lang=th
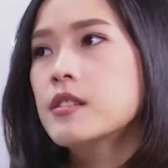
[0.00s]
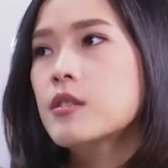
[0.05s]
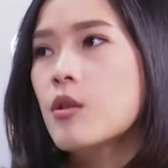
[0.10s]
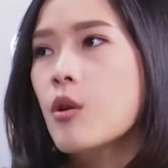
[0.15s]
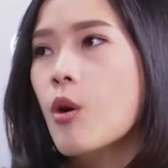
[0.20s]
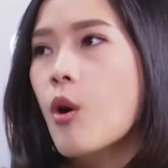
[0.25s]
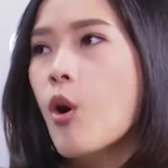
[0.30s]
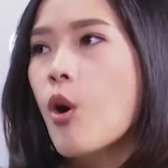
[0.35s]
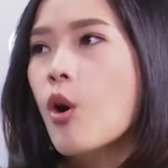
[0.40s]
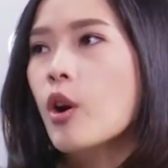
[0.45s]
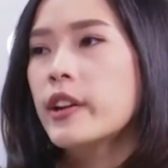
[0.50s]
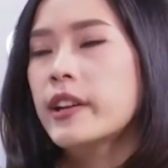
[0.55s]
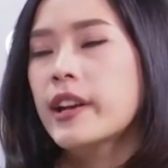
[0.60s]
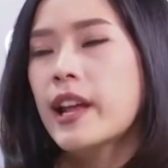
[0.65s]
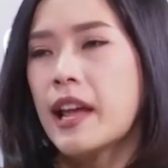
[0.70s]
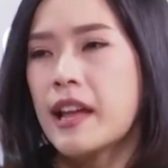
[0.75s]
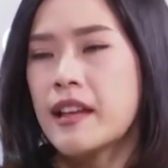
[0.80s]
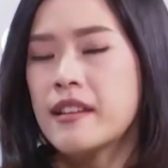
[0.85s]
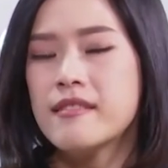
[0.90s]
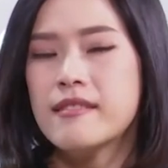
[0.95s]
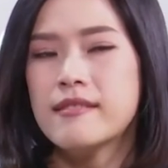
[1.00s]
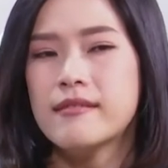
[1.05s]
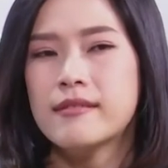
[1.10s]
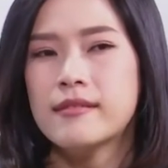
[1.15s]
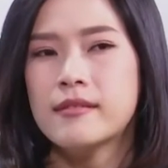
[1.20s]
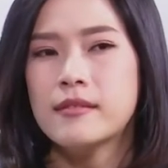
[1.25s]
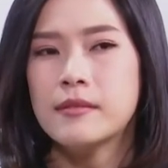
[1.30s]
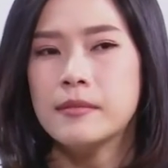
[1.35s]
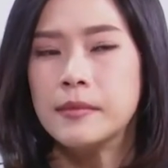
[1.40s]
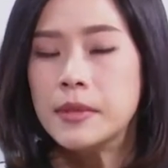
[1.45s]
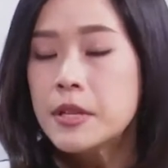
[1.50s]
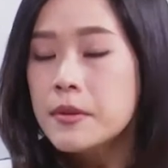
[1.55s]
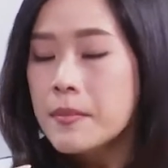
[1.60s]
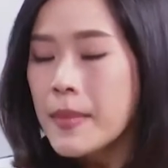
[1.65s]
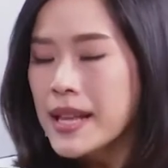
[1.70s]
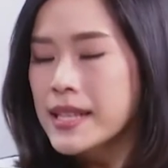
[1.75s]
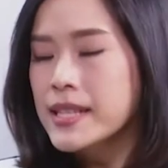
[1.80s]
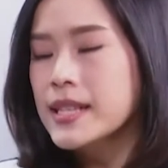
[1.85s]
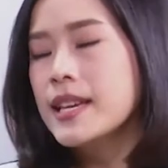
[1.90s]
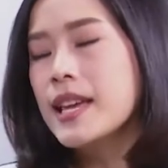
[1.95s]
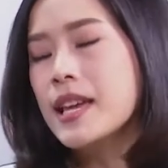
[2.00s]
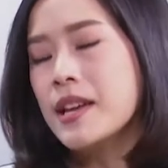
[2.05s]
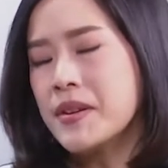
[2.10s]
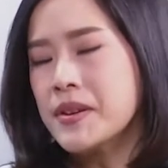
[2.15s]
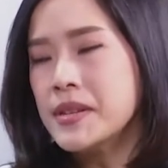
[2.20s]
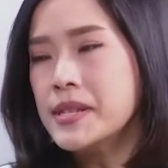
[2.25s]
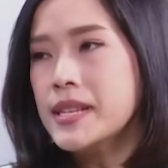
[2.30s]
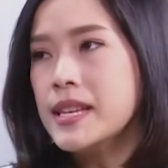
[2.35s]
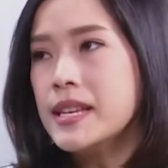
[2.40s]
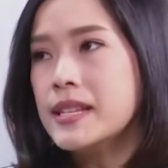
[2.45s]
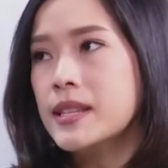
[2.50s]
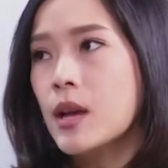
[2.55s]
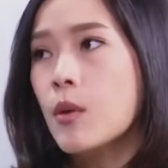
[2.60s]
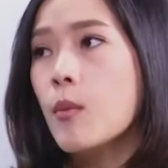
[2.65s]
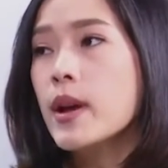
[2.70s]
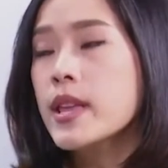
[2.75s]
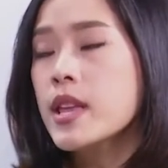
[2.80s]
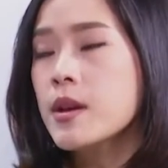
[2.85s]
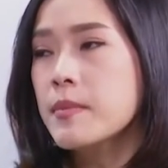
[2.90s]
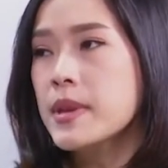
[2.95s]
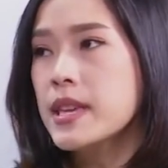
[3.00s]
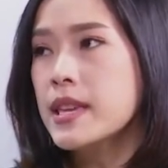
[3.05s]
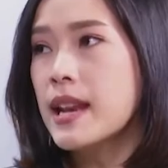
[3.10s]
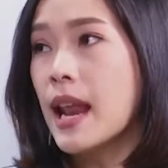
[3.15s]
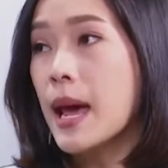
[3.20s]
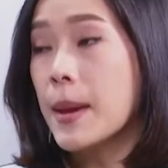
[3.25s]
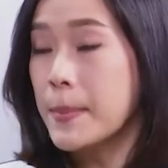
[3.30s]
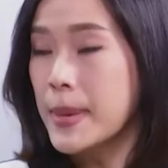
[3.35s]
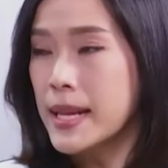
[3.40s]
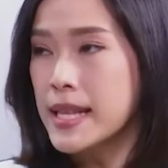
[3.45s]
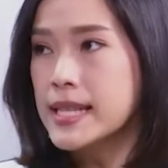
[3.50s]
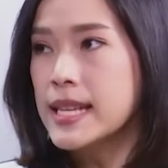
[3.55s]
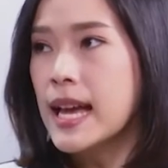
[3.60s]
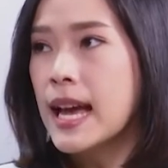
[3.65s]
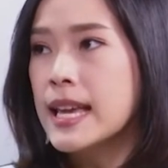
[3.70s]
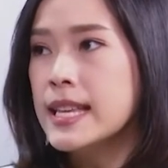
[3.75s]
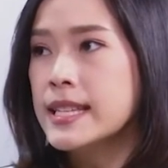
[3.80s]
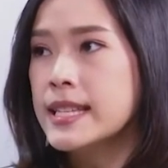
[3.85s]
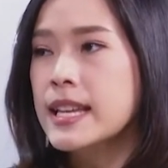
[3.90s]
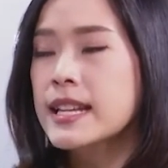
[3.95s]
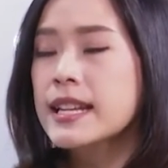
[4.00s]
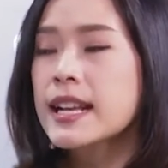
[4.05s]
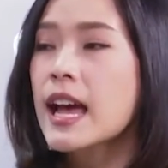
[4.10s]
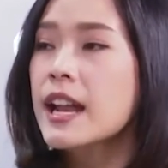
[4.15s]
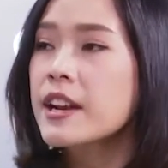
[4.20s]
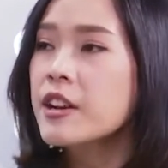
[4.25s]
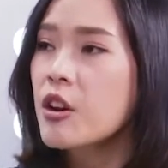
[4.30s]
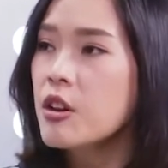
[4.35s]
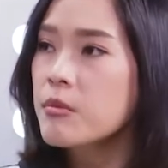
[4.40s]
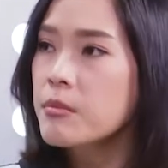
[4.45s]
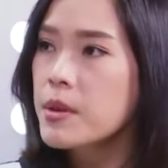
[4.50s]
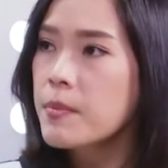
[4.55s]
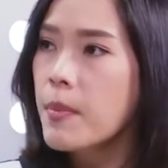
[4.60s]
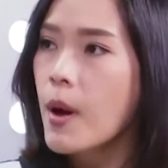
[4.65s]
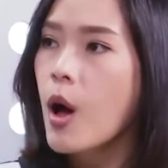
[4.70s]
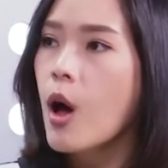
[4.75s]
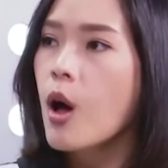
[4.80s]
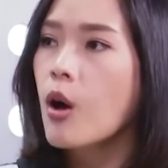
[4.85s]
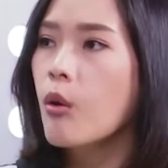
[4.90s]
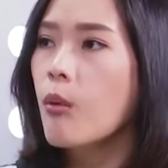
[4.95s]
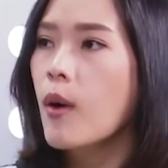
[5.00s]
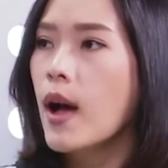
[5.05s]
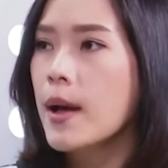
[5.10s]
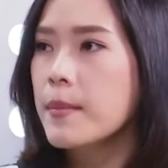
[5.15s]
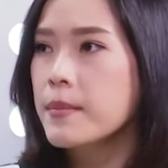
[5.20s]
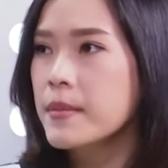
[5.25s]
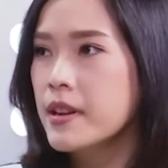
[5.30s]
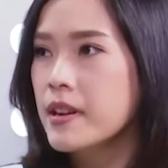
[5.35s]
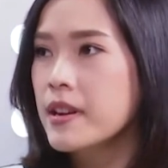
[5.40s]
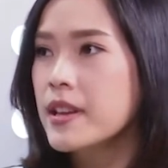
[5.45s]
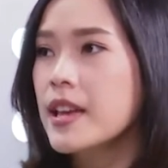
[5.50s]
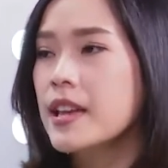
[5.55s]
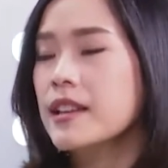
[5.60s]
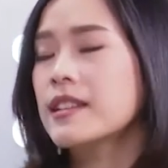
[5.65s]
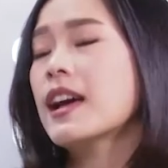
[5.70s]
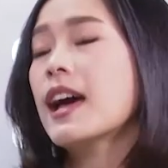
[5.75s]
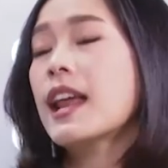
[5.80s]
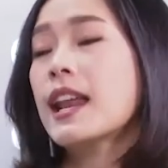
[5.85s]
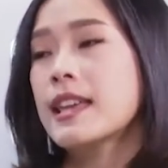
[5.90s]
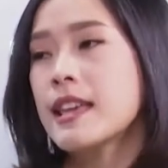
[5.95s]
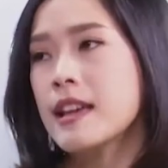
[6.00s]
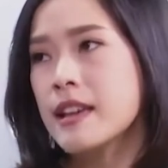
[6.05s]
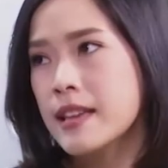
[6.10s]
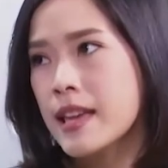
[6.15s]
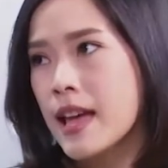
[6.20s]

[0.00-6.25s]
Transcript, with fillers: สั่นไหวบ้างถึงแม้จะเก่งก็จริงแต่ว่ายังมีหลายปัจจัยเช่นการนอนไม่พอความเครียดหรืออะไรอย่า